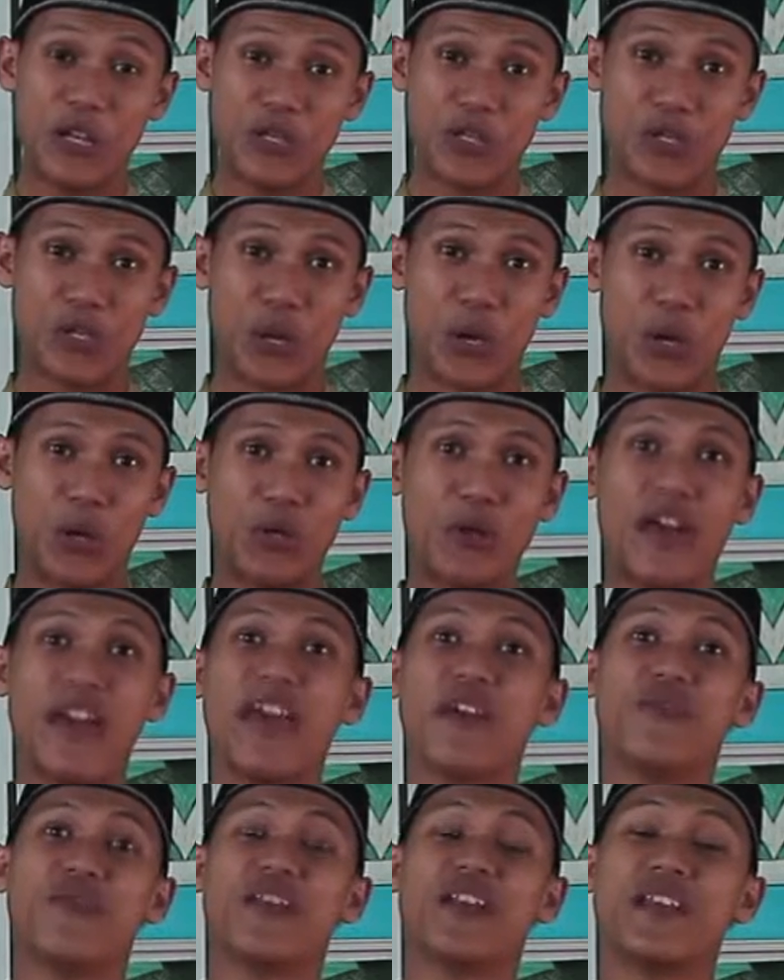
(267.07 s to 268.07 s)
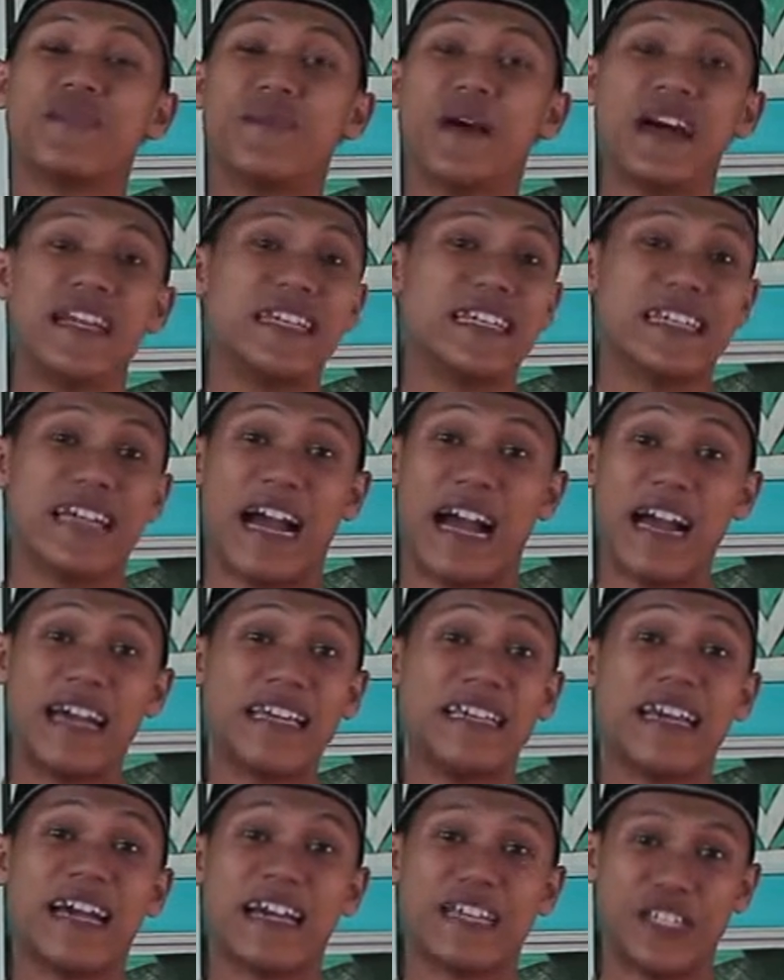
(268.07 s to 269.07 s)
So everybody
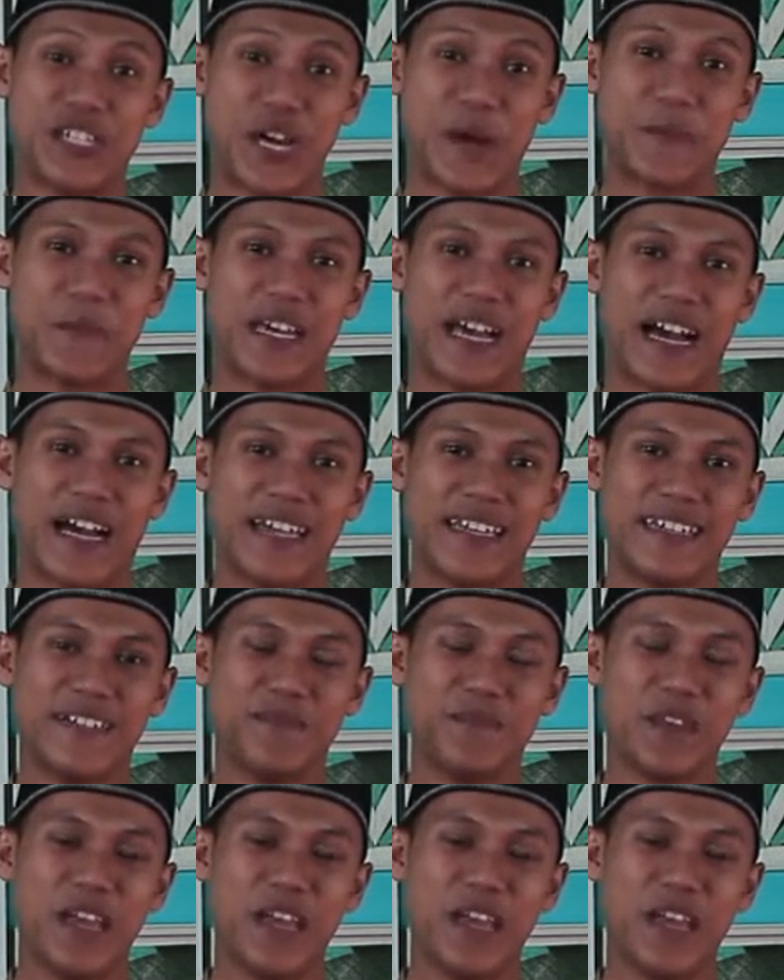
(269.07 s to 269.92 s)
hayya jami'an.